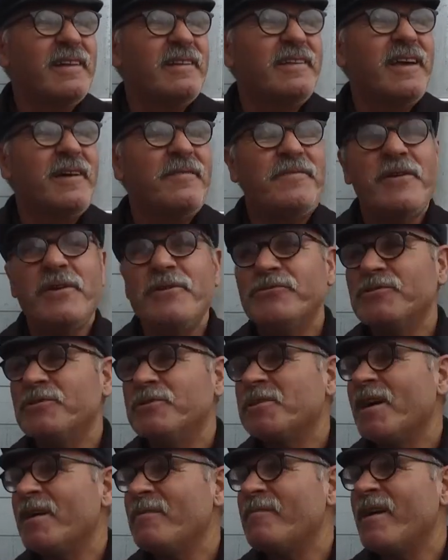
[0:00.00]
ne Fevzi
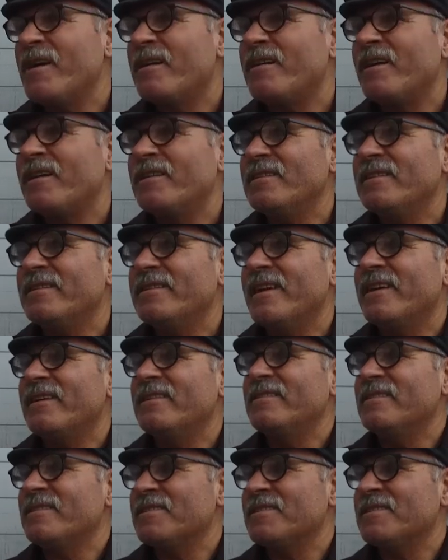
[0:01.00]
Çakmak kalır, ne